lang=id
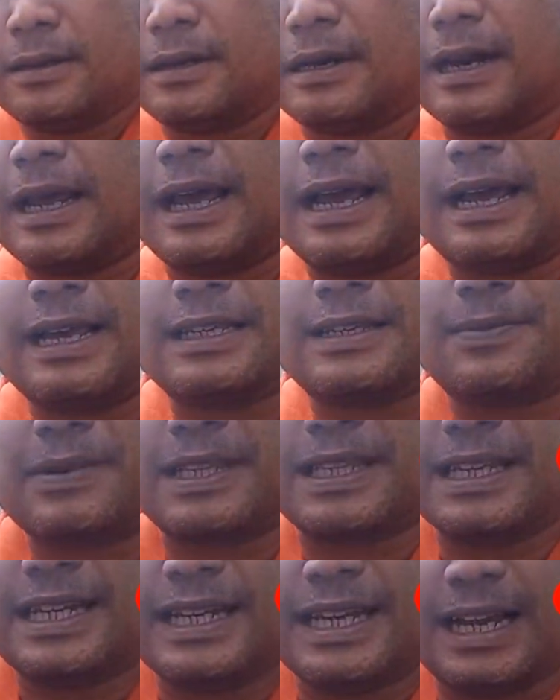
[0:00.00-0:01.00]
nah
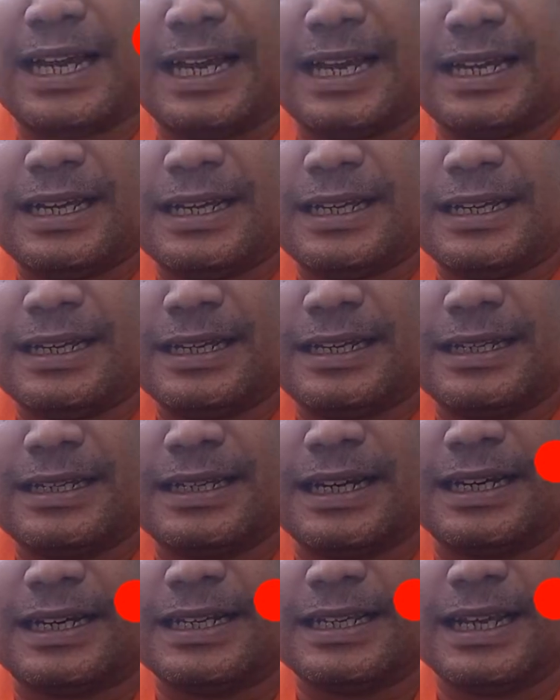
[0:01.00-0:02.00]
seperti ini ya
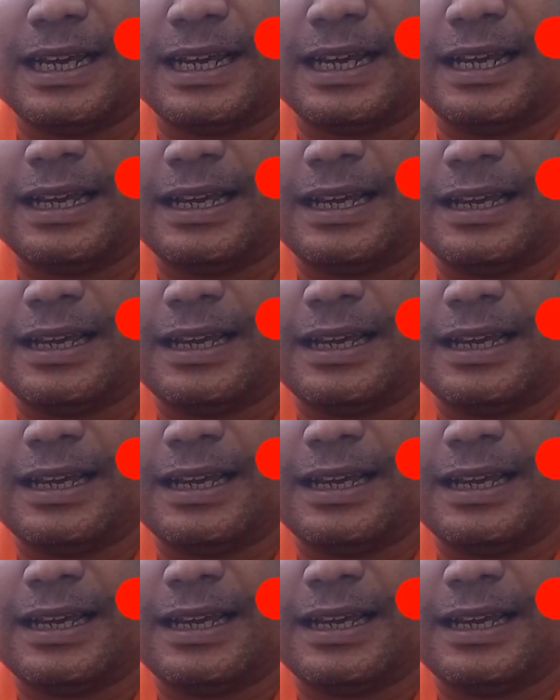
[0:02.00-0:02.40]
jadinya